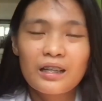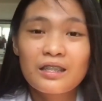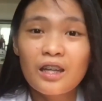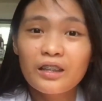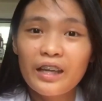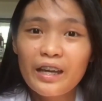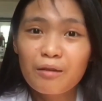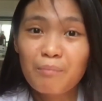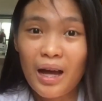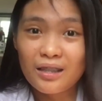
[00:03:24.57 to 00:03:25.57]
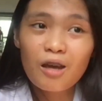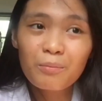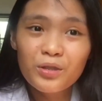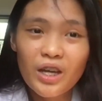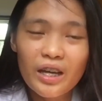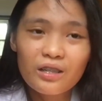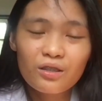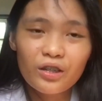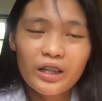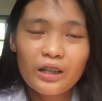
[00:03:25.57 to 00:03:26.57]
like studying math
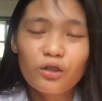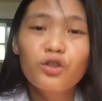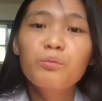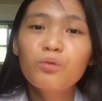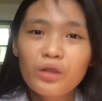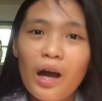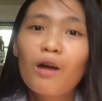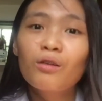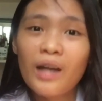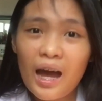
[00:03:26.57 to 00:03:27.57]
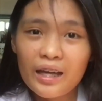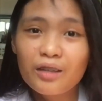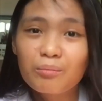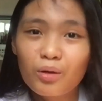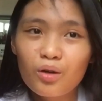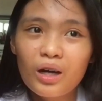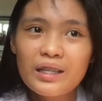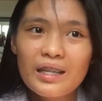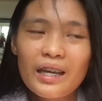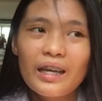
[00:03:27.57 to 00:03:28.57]
subjects or ganun, yun muna ang unahin mo
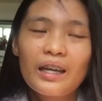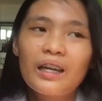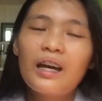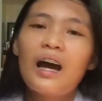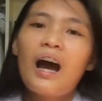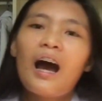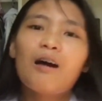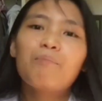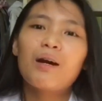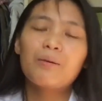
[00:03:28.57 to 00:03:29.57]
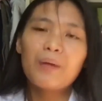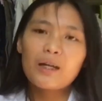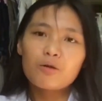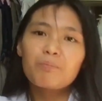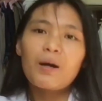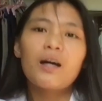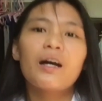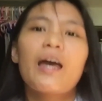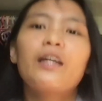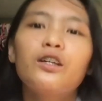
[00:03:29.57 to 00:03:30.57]
kasi habang meron
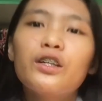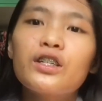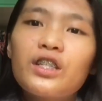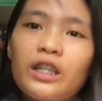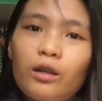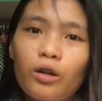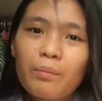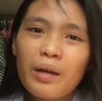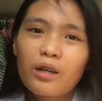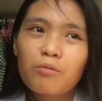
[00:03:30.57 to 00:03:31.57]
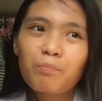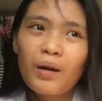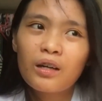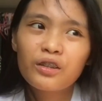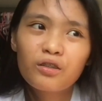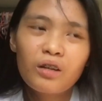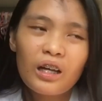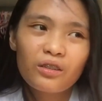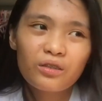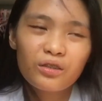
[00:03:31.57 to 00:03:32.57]
pang energy or meron pang yung
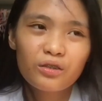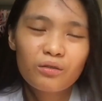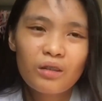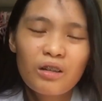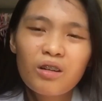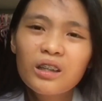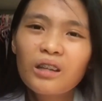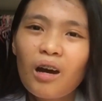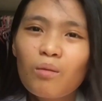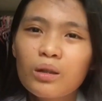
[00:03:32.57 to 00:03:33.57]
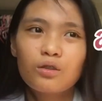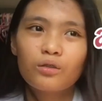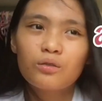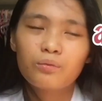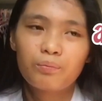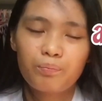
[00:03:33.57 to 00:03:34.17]
ano, yung ano nga tawag yung